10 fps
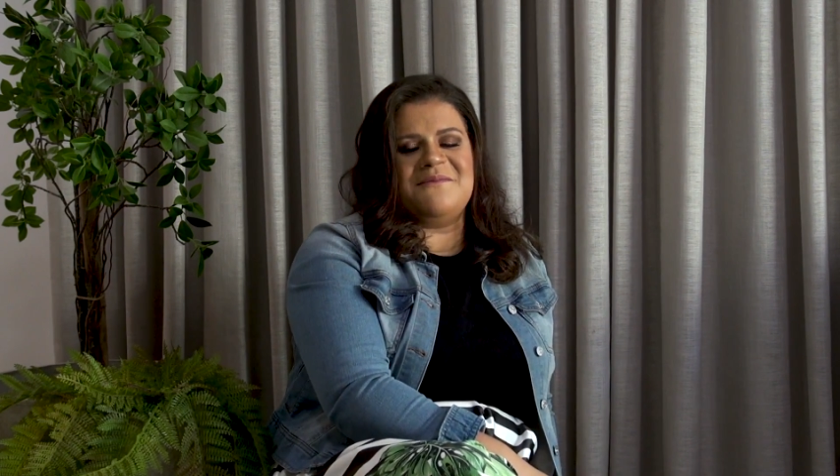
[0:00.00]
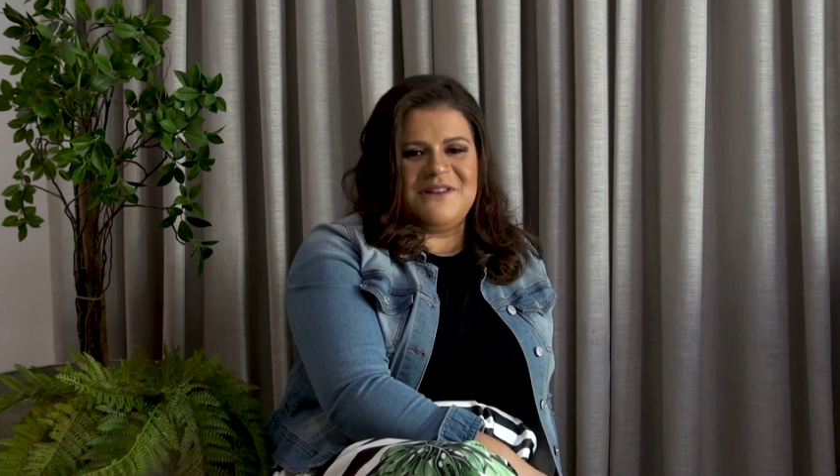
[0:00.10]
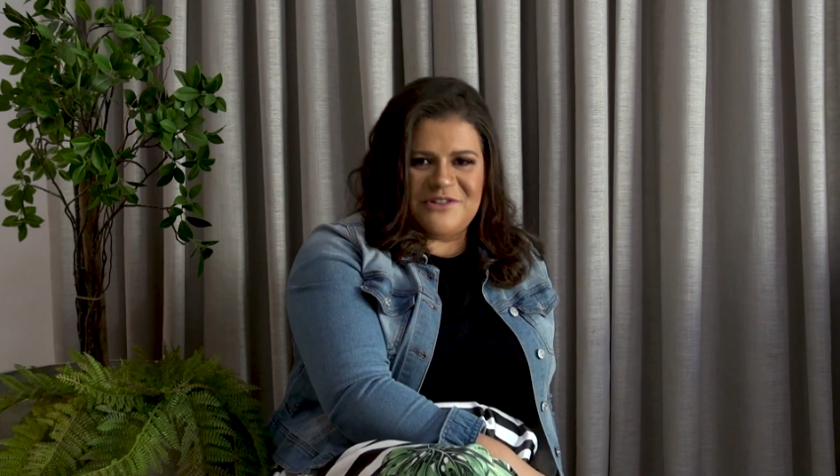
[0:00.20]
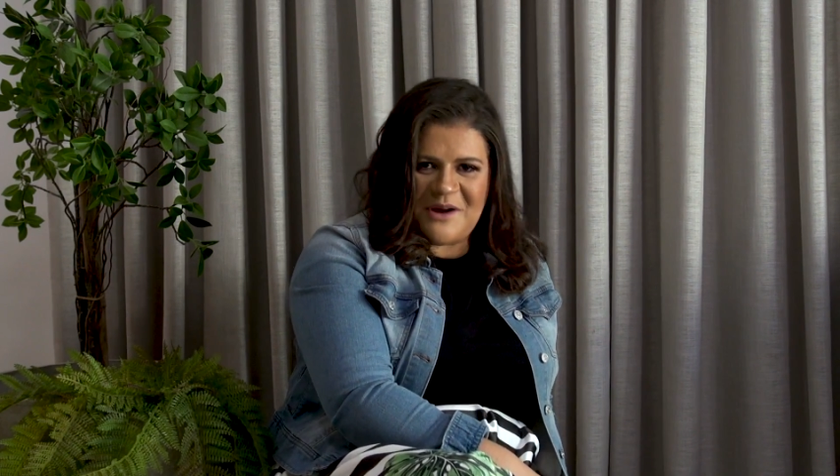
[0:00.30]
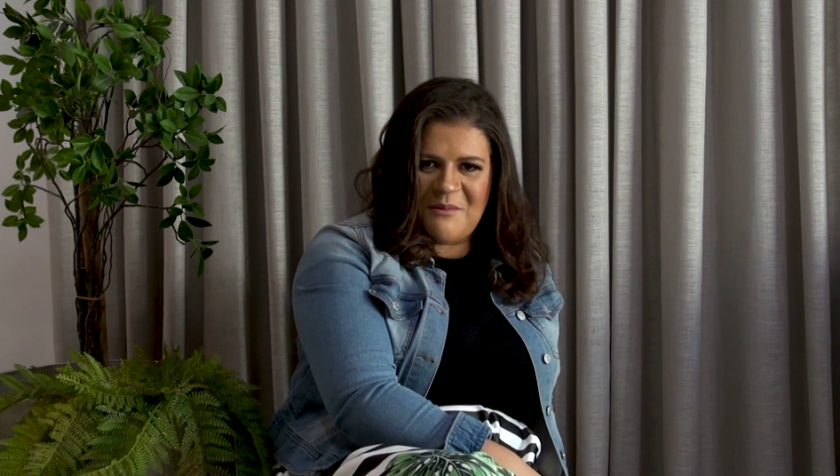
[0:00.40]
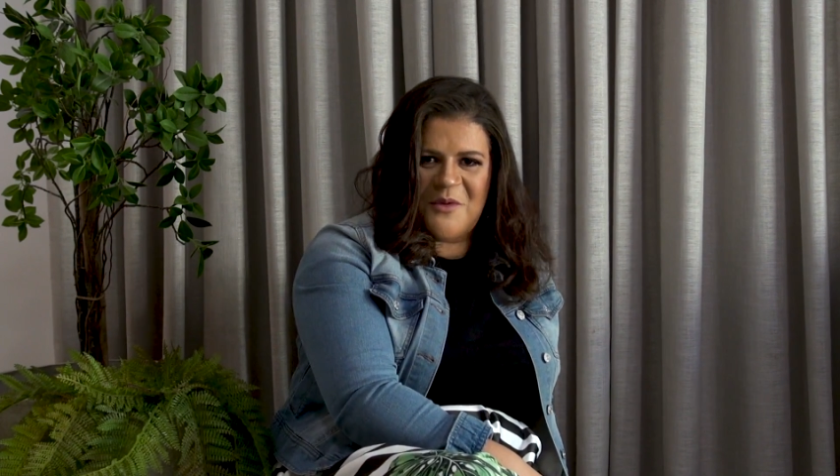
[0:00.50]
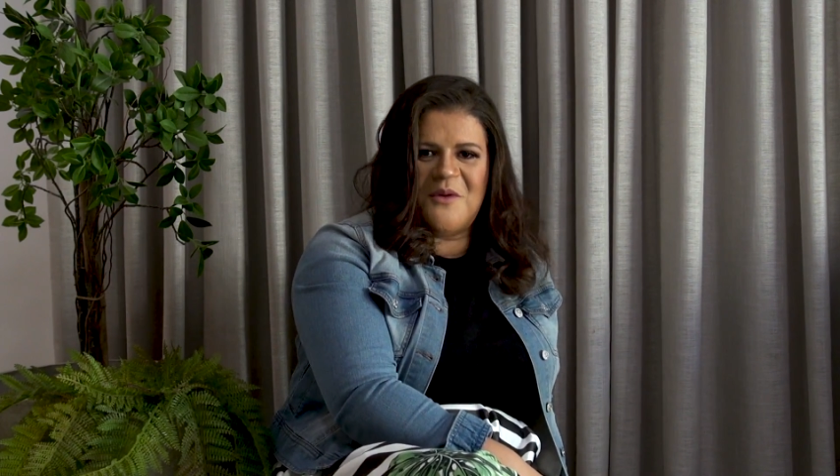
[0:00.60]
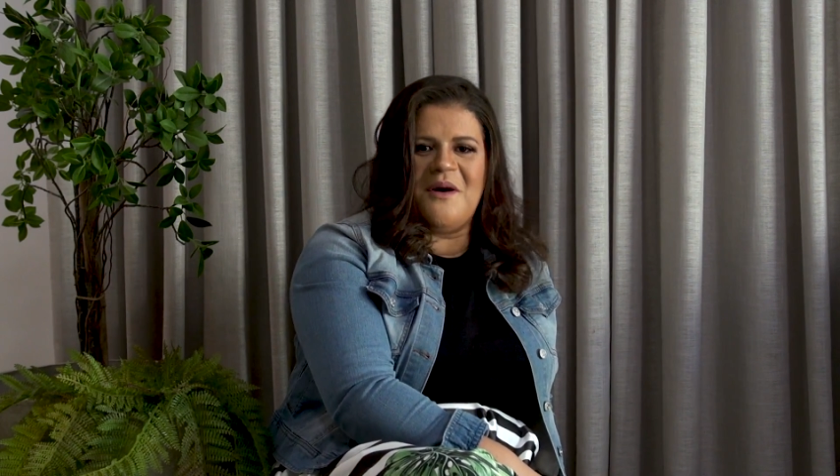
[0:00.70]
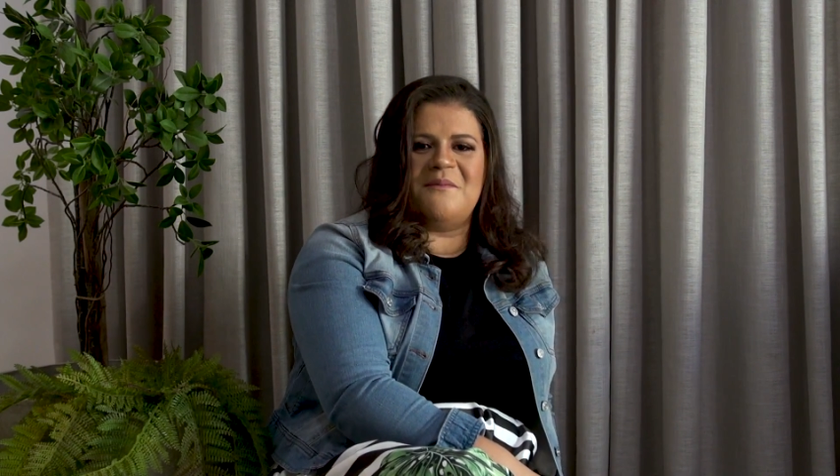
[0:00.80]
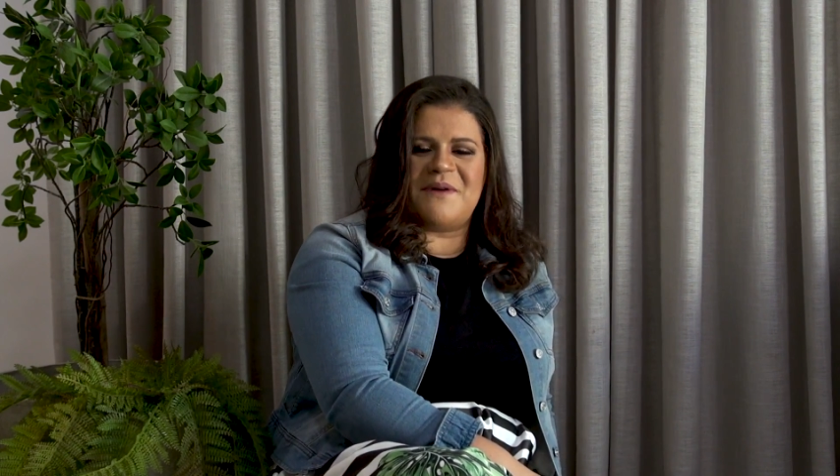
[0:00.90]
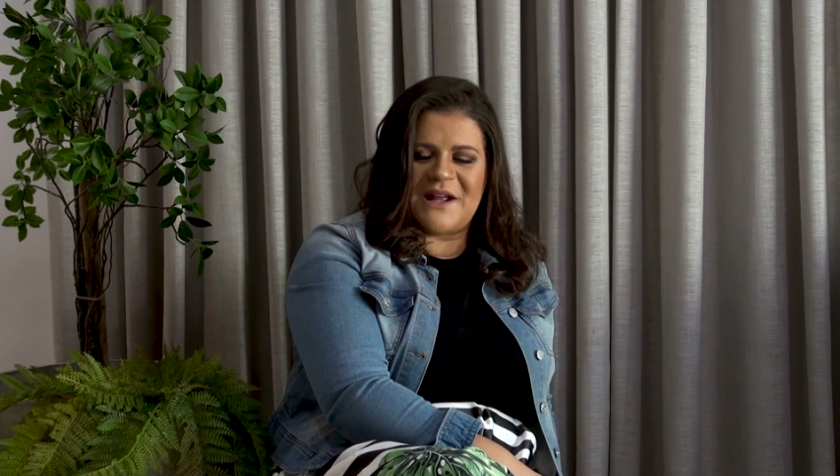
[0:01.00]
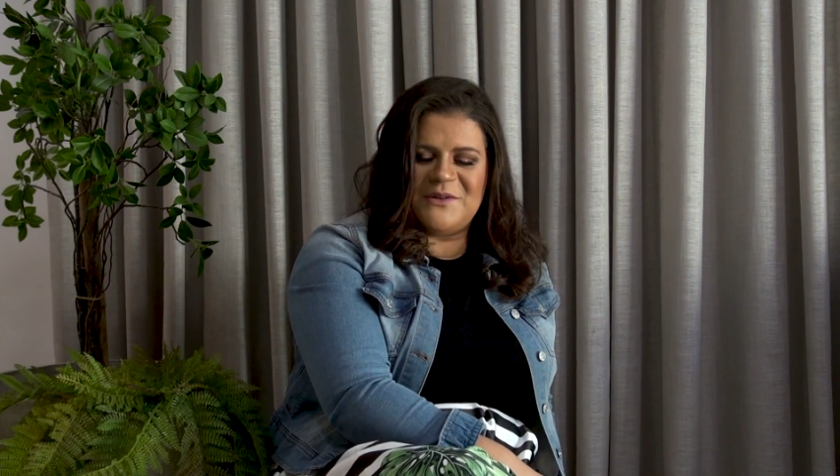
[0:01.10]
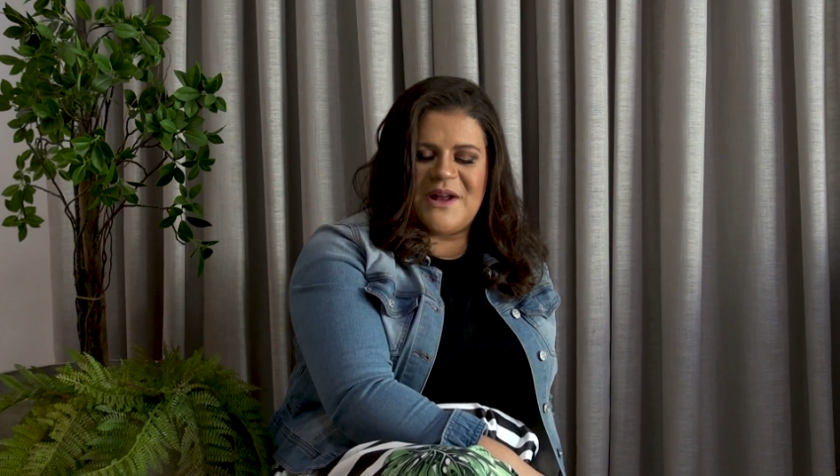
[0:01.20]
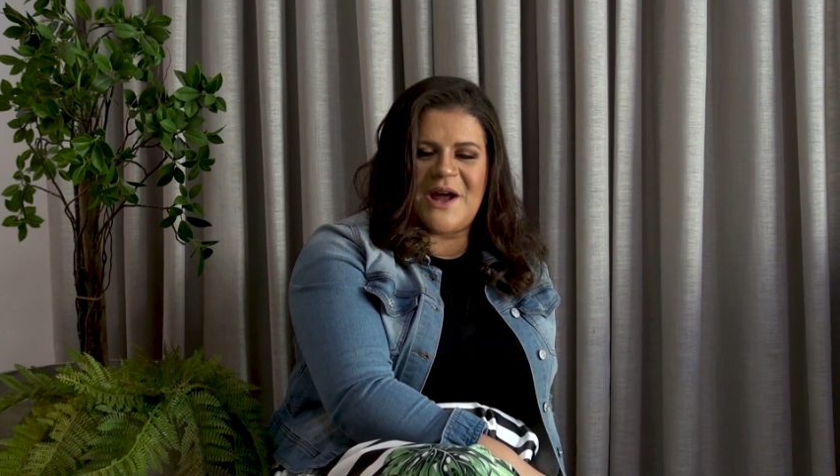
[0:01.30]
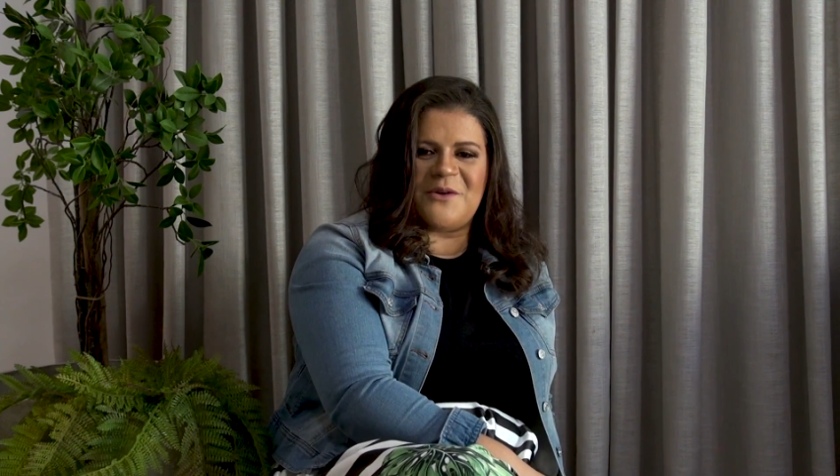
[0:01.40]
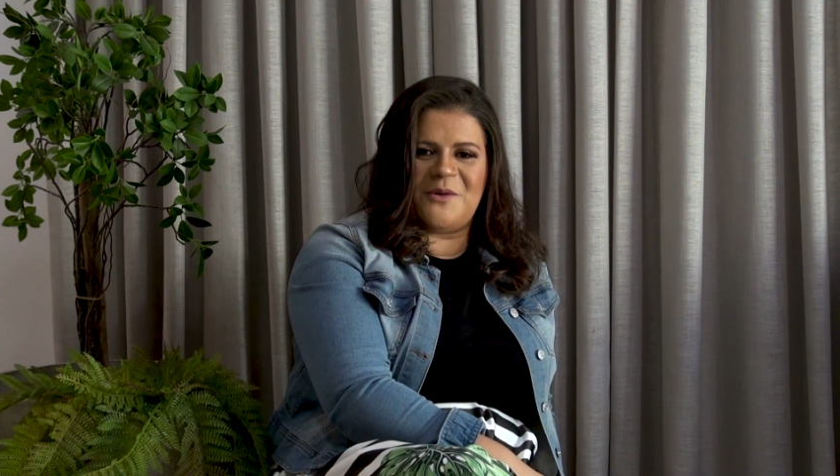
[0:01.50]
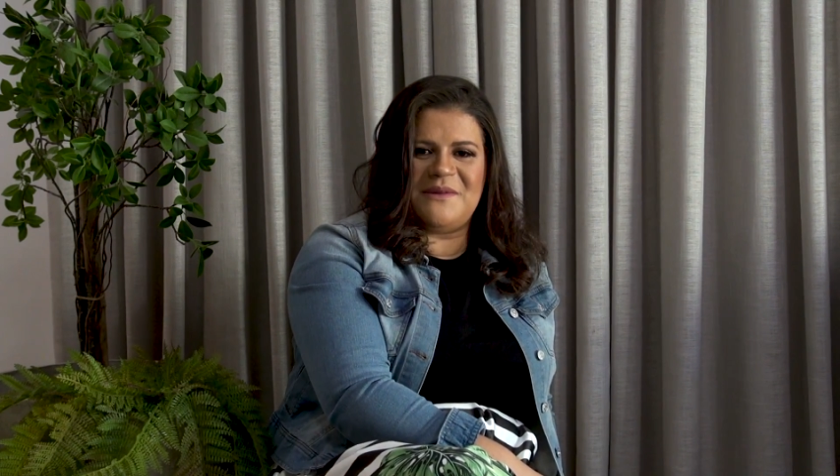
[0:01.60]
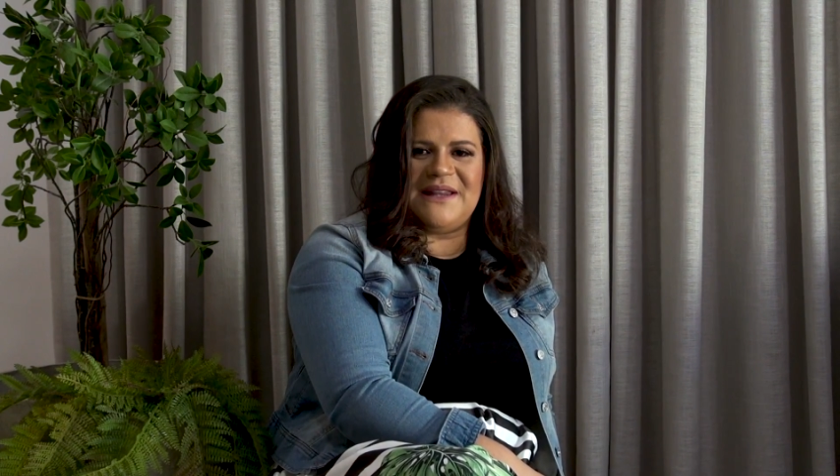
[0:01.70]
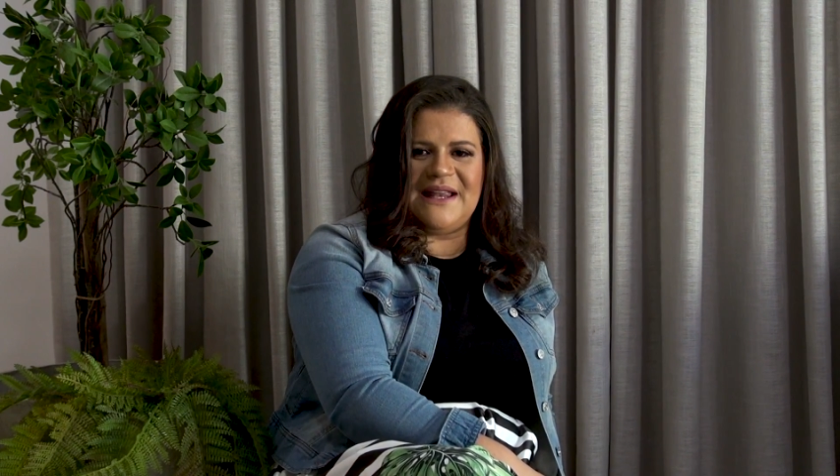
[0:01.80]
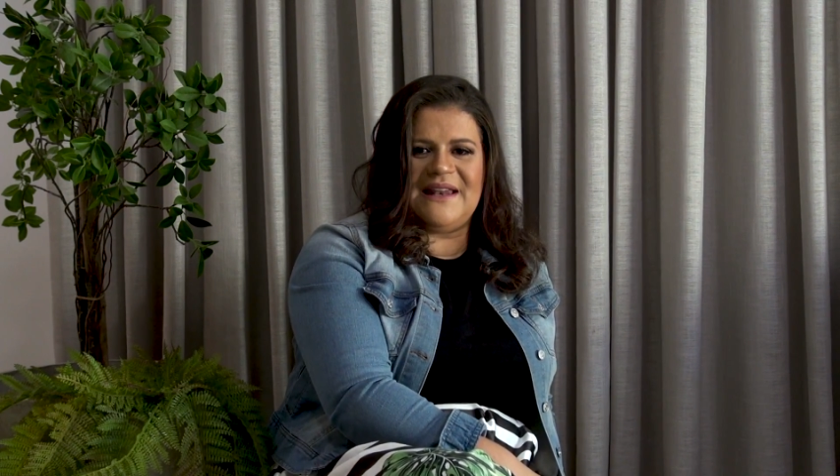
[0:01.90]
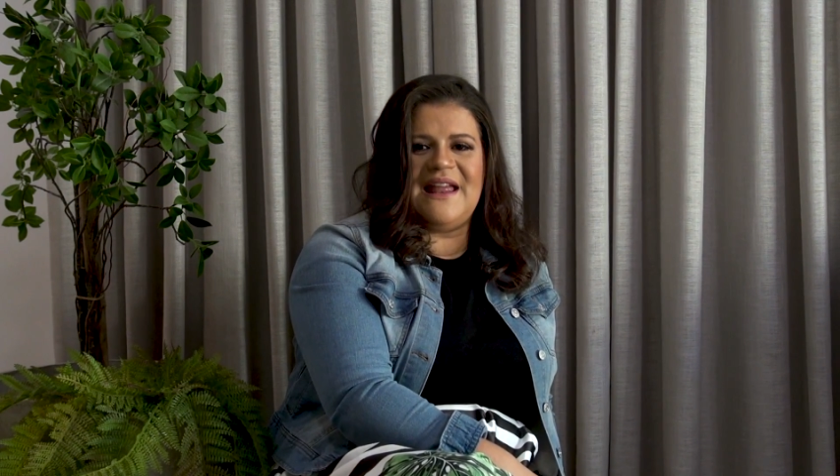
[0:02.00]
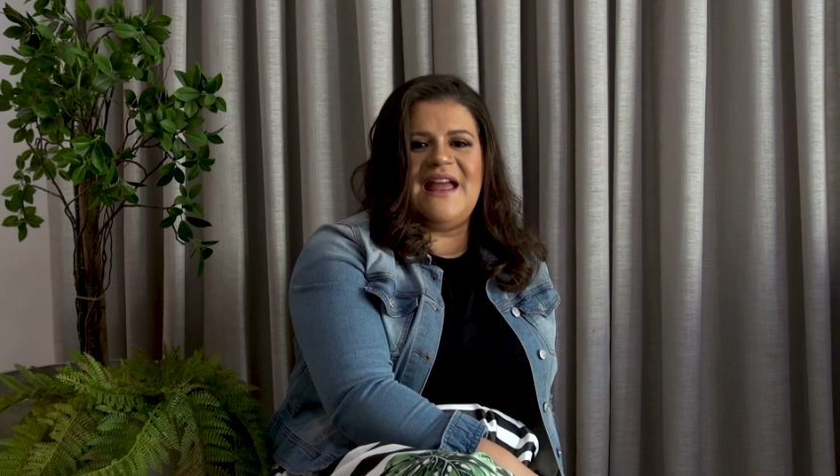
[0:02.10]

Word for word: me chamou para adorar o nome dele.